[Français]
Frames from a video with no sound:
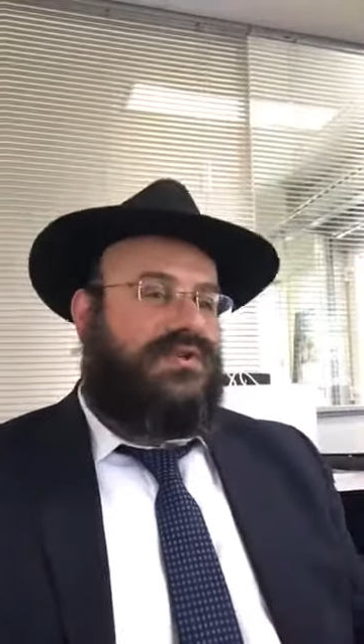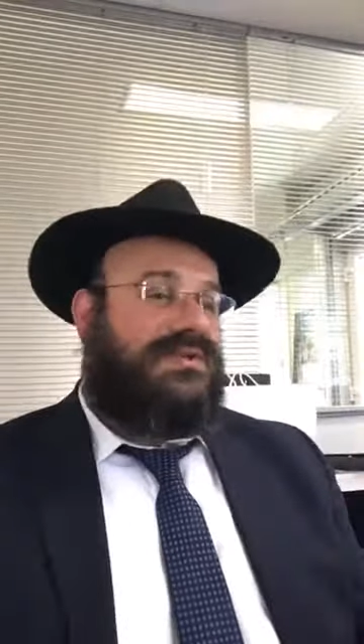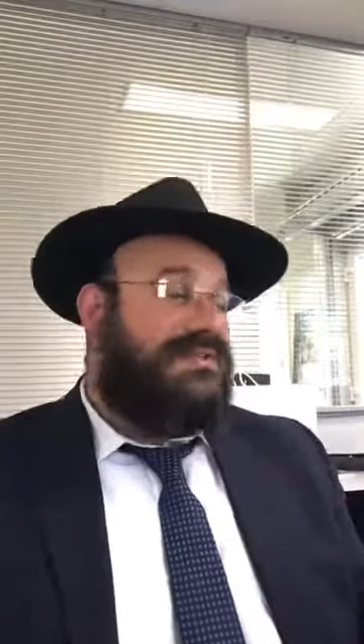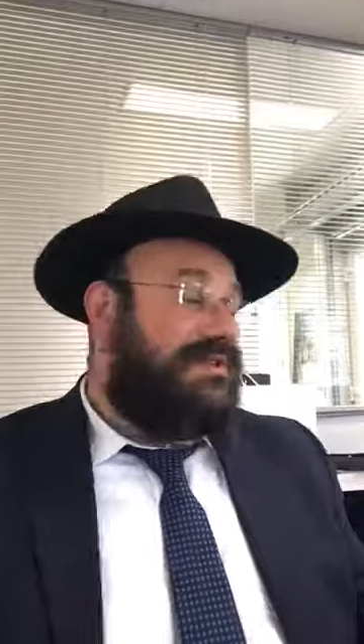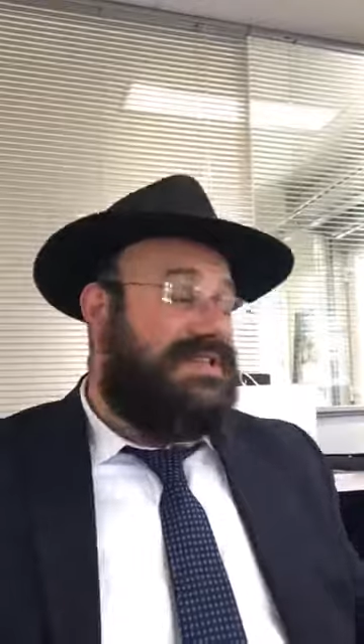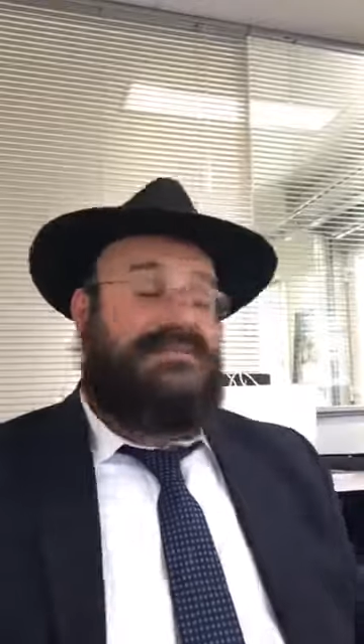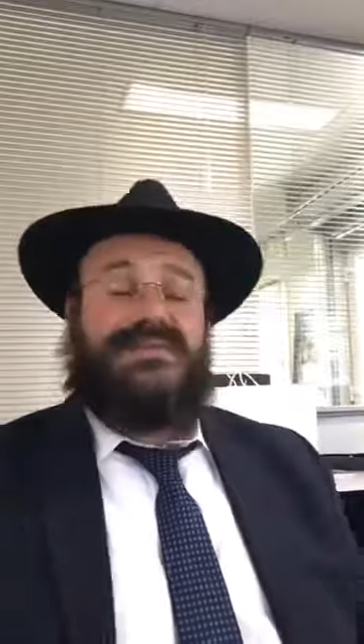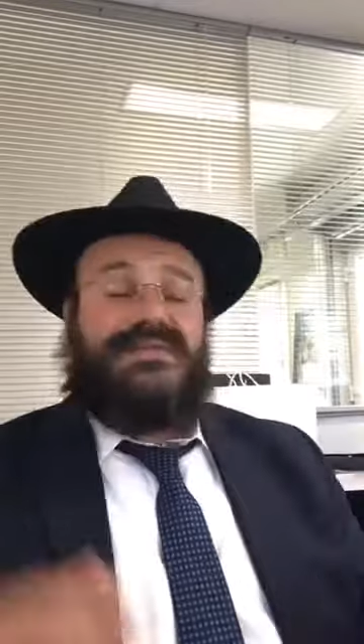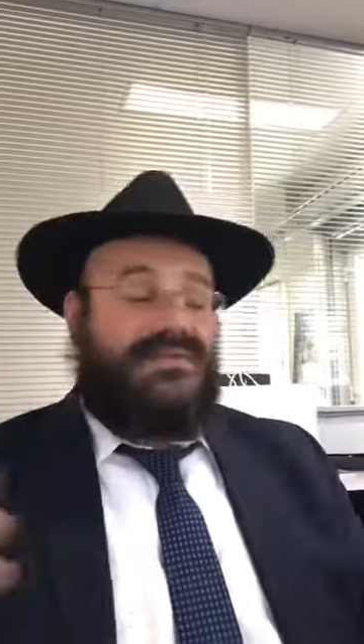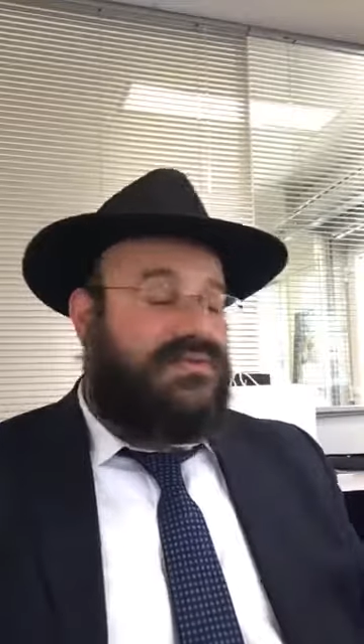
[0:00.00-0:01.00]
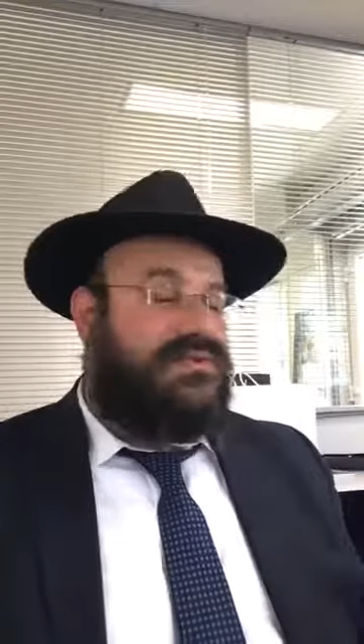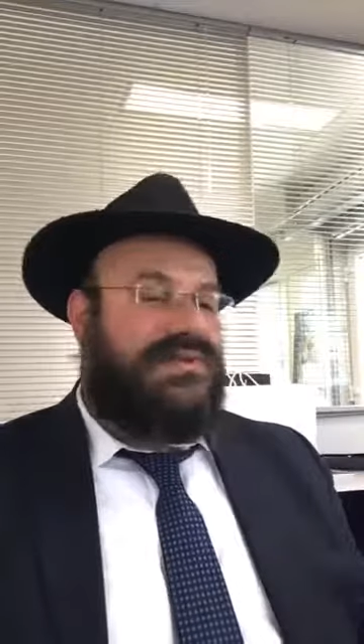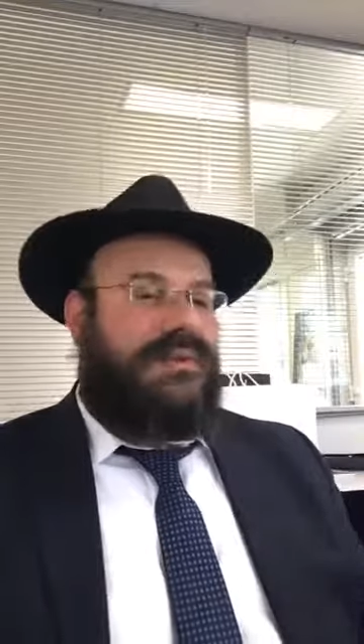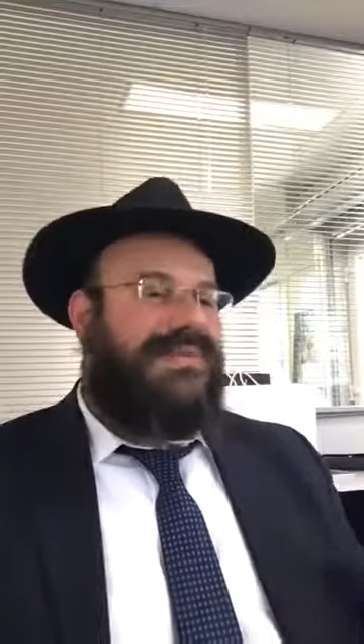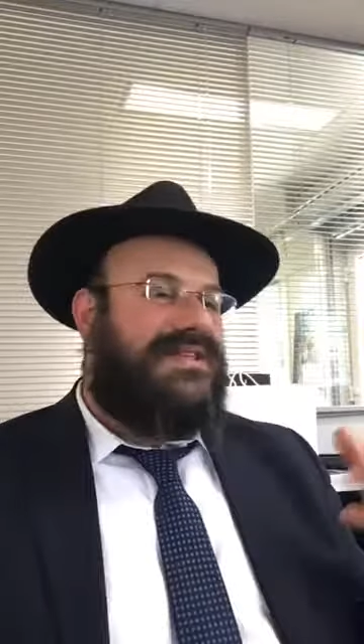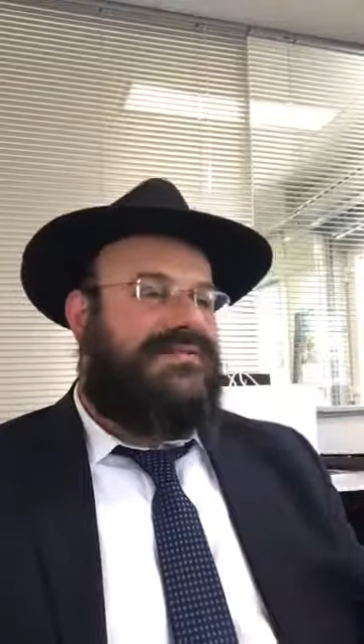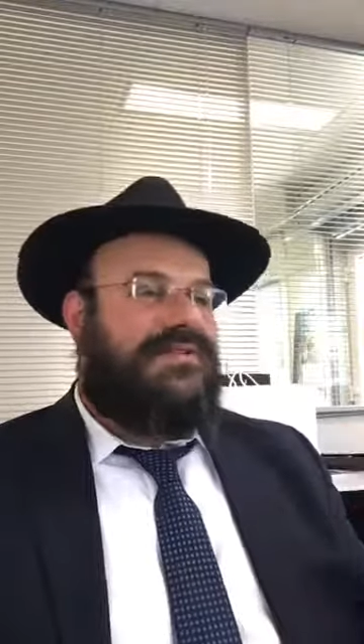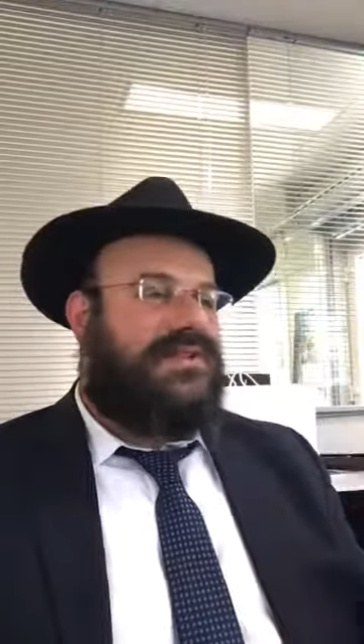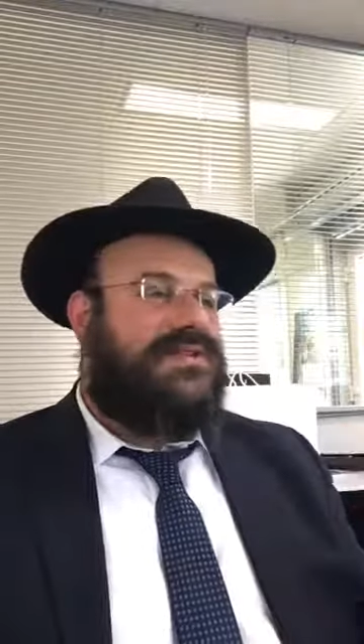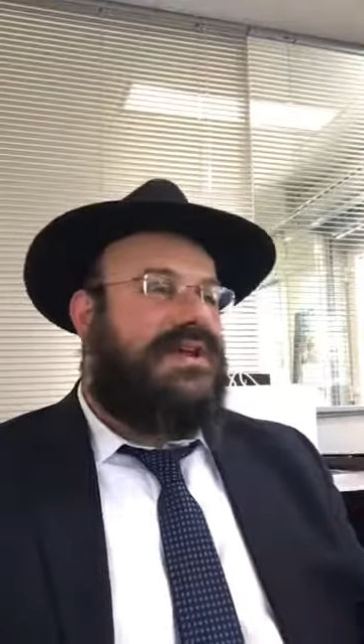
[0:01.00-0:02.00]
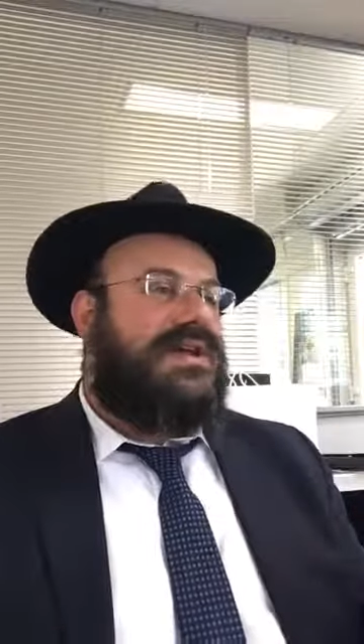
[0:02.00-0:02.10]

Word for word: Toi, tu moi s'exprime avec tout son. Il n'y a pas de différence.